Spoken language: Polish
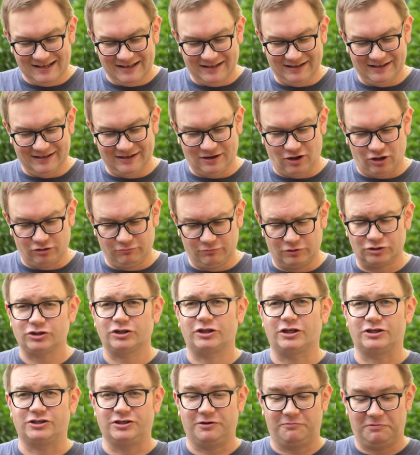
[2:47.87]
E, on
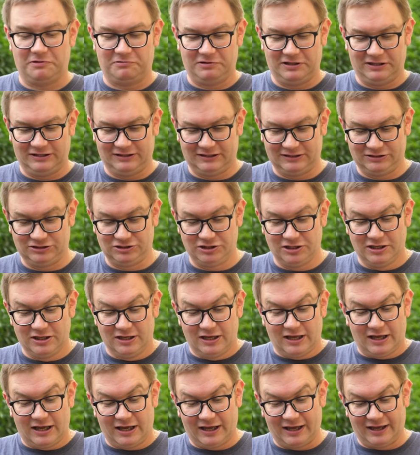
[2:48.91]
może też nie pamiętać.
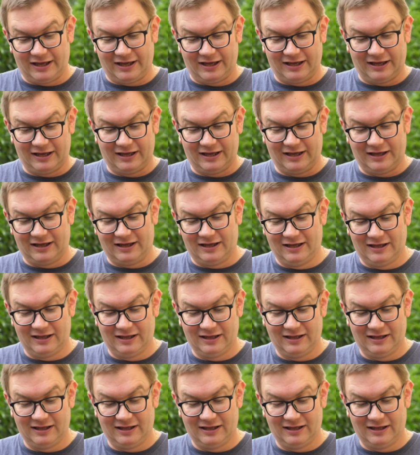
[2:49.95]
E,